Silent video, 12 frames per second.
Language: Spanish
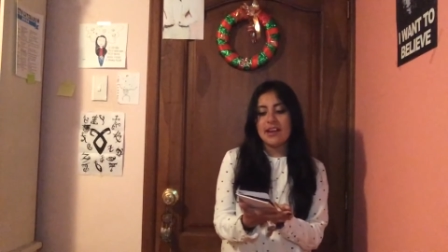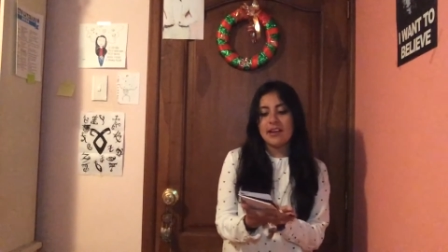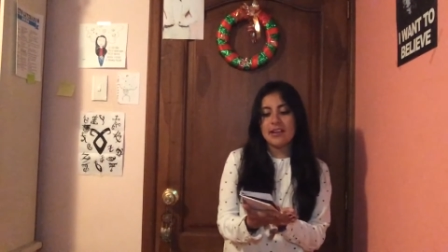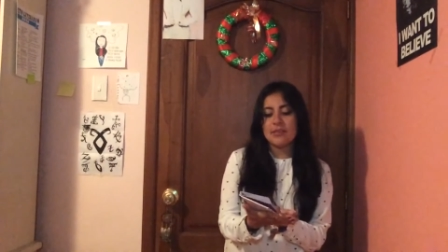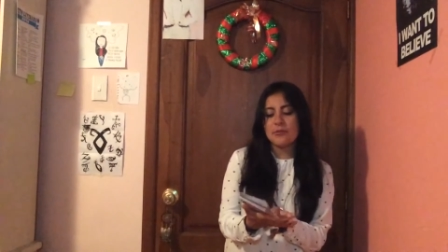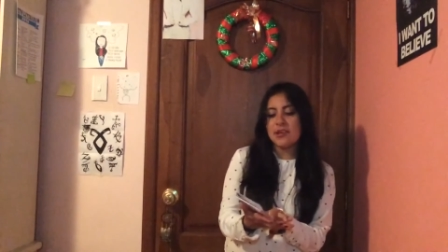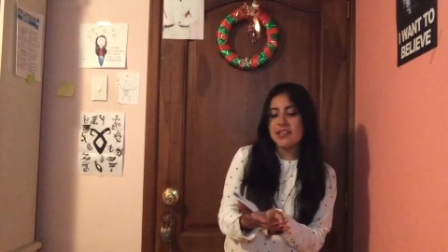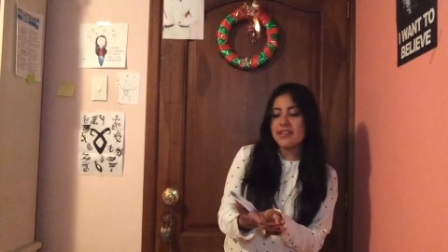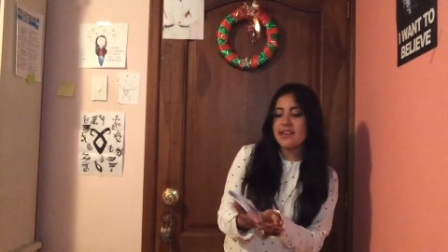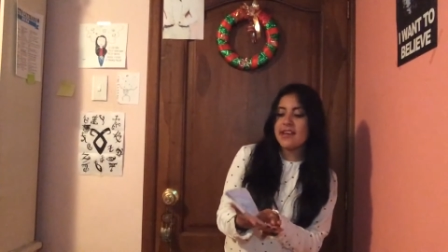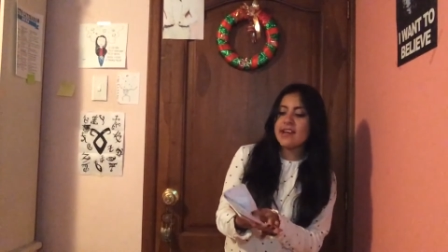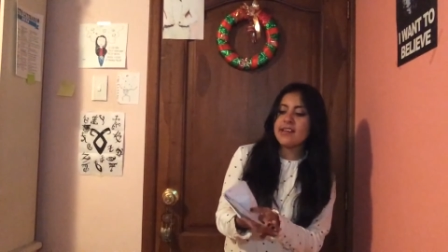Les voy a
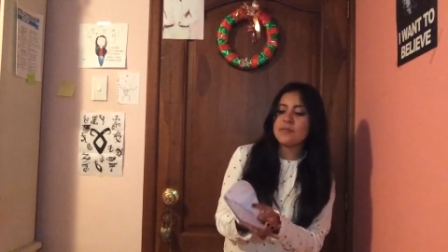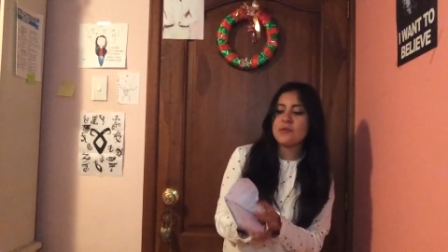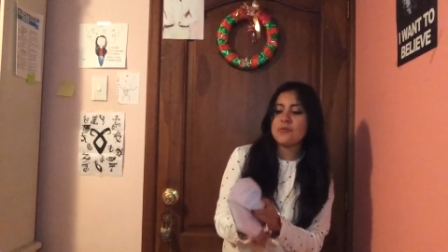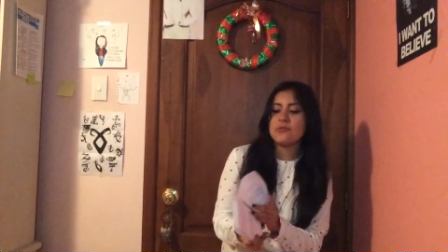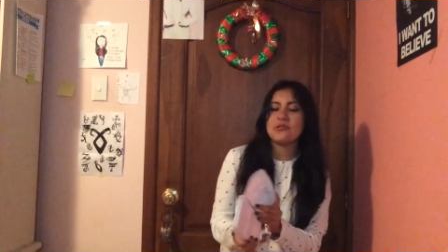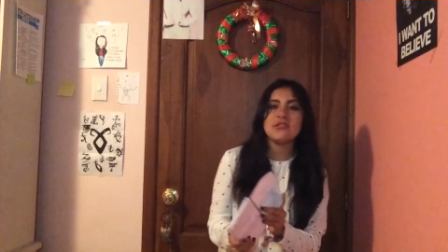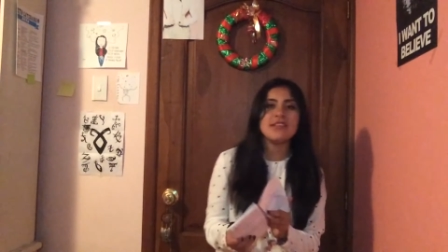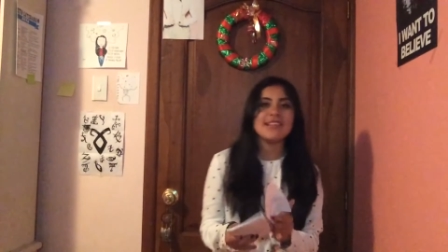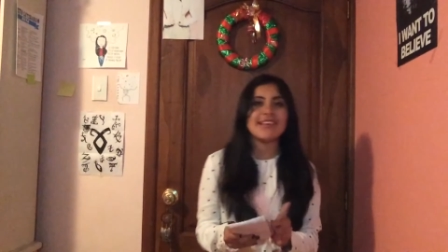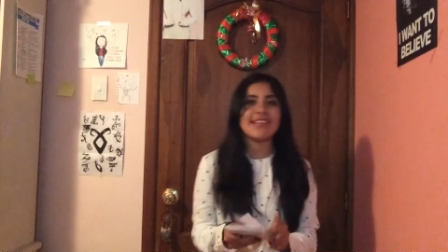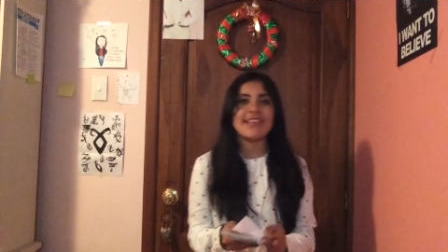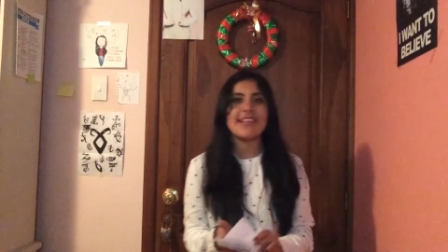traer las promociones
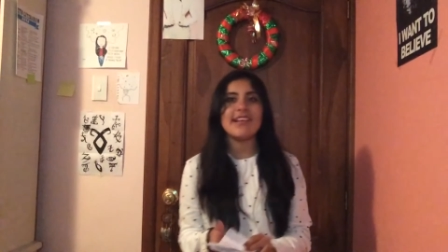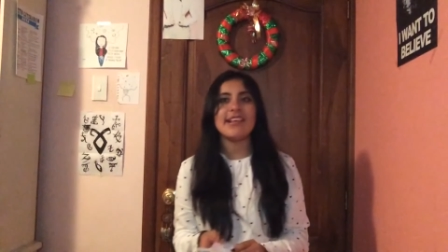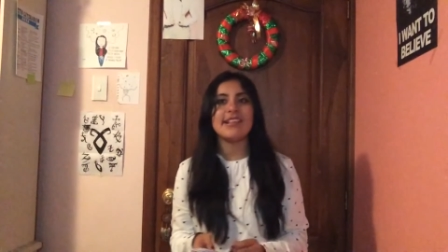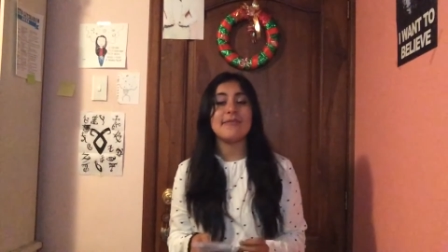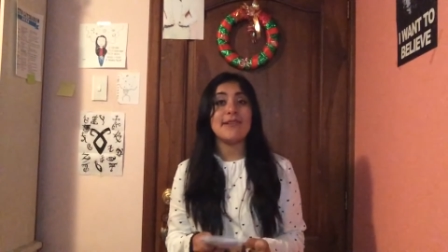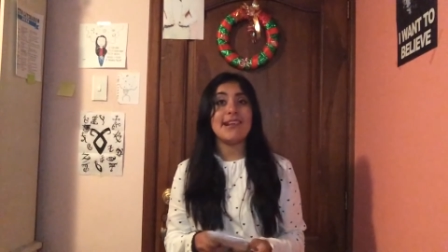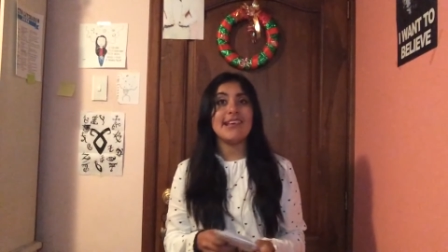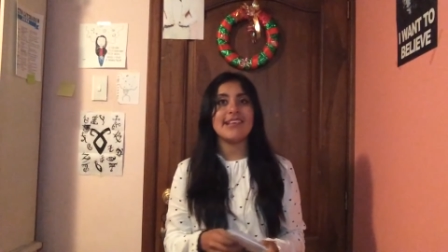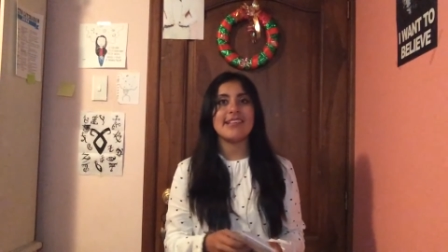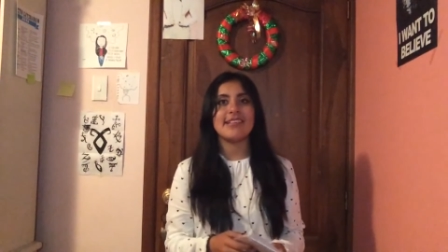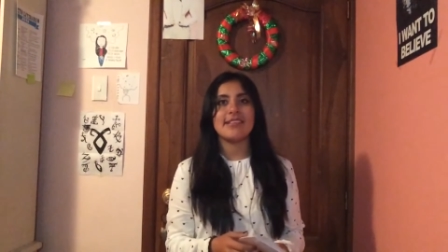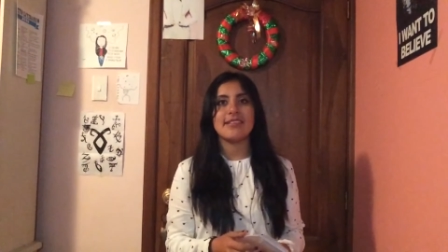que tienen las
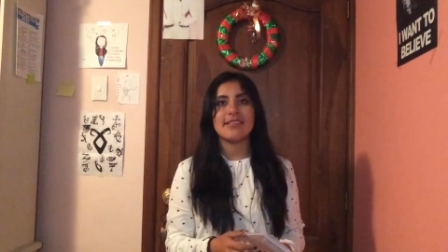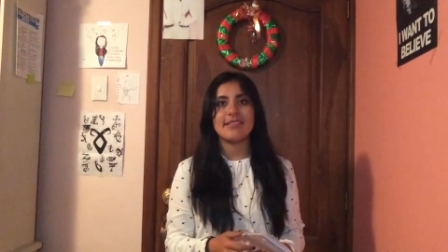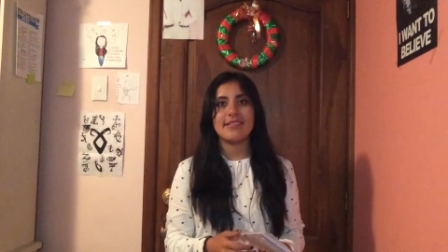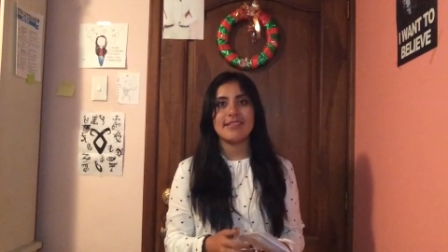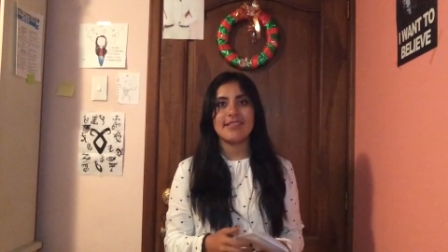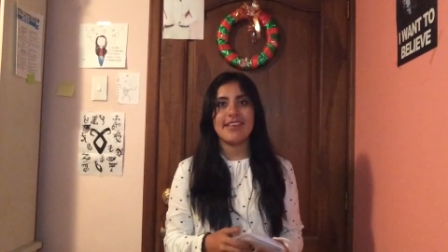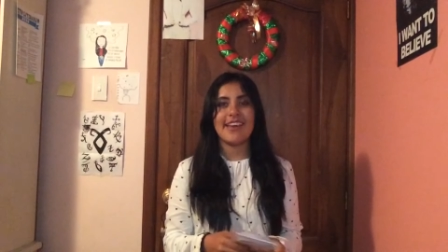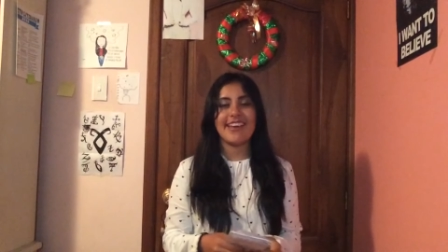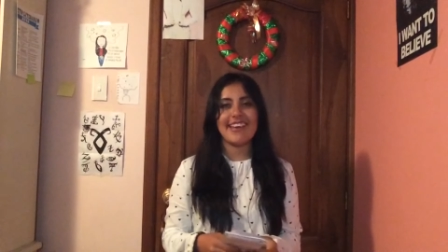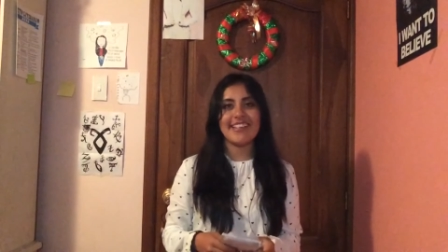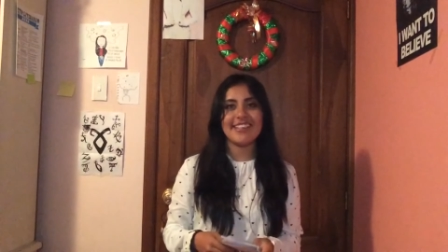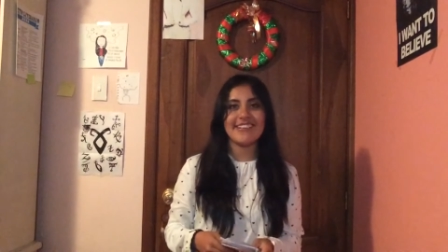librerías en
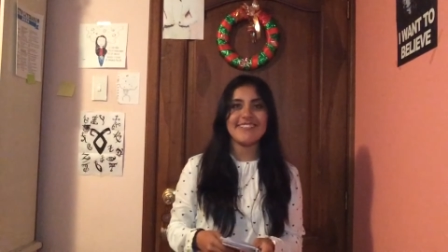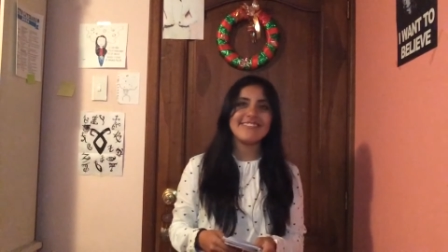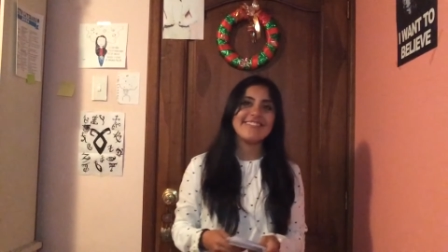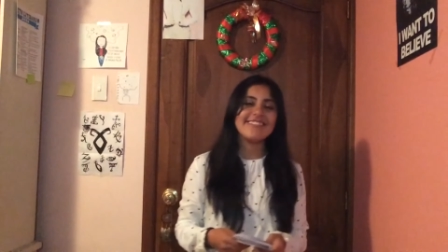Quito